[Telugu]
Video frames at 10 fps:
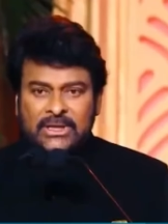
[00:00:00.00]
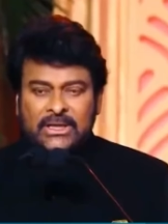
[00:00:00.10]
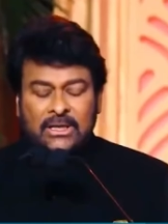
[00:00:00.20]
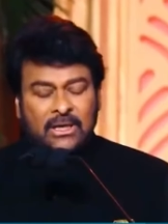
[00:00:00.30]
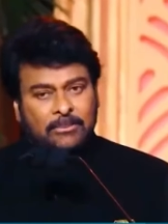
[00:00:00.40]
ఉంది
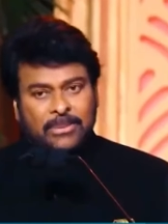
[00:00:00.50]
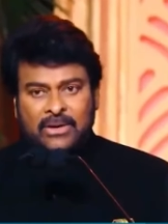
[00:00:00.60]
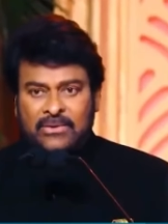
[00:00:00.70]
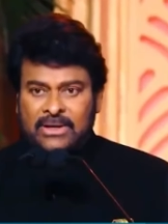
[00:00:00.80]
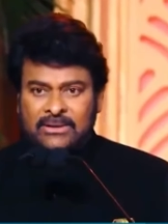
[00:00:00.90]
ఏంటంటే
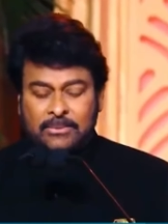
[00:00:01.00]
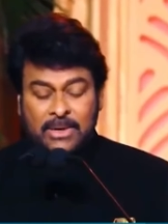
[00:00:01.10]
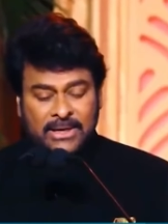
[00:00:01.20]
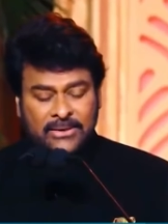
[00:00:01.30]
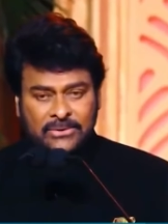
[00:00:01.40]
పర్వాలేదు
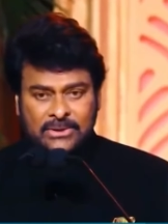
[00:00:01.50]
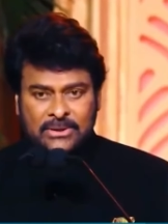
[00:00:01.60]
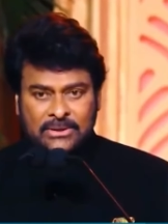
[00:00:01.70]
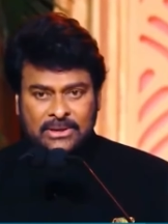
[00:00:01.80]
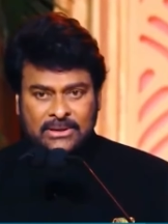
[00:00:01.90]
బాగానే ఉంది
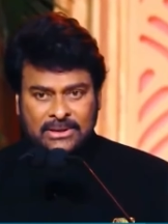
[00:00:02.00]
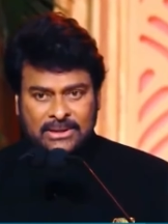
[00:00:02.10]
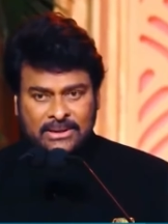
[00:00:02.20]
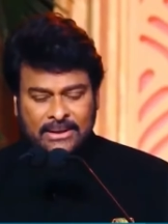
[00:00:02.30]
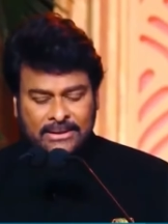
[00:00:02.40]
అంతే